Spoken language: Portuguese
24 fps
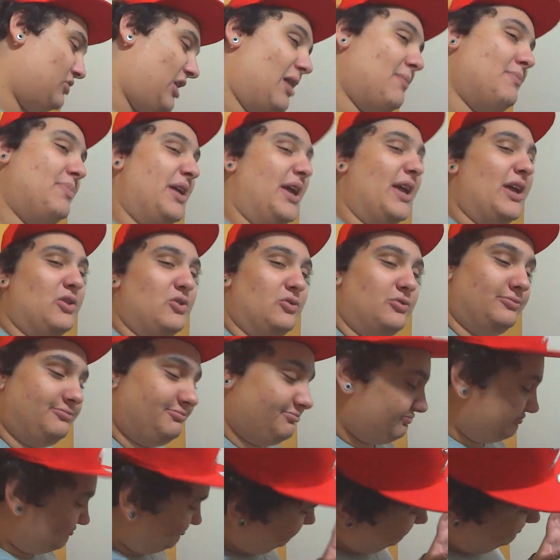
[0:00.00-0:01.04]
o cabelo.
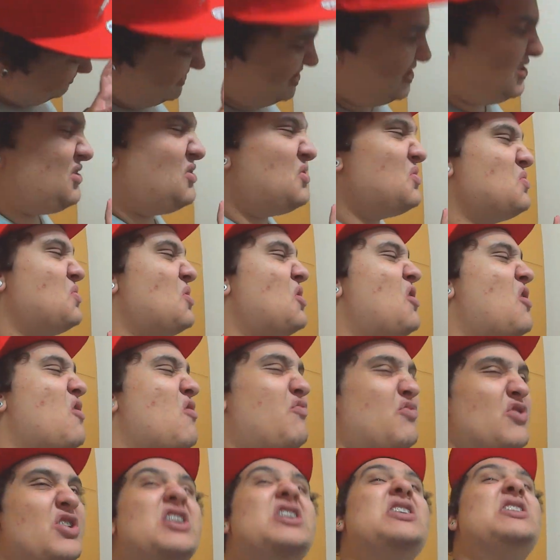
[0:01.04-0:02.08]

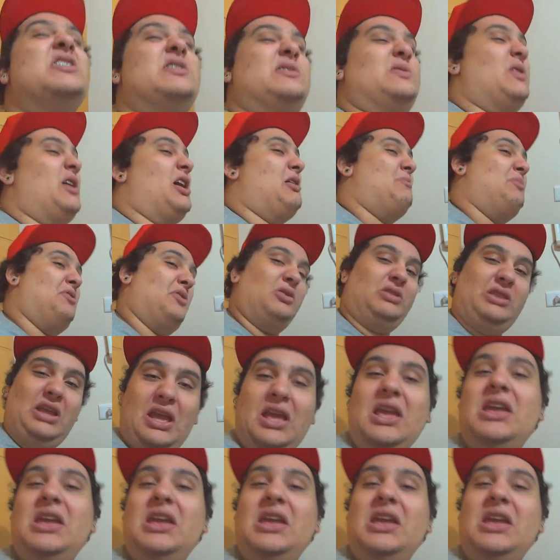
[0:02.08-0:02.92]
Wolf, seu cabelo tá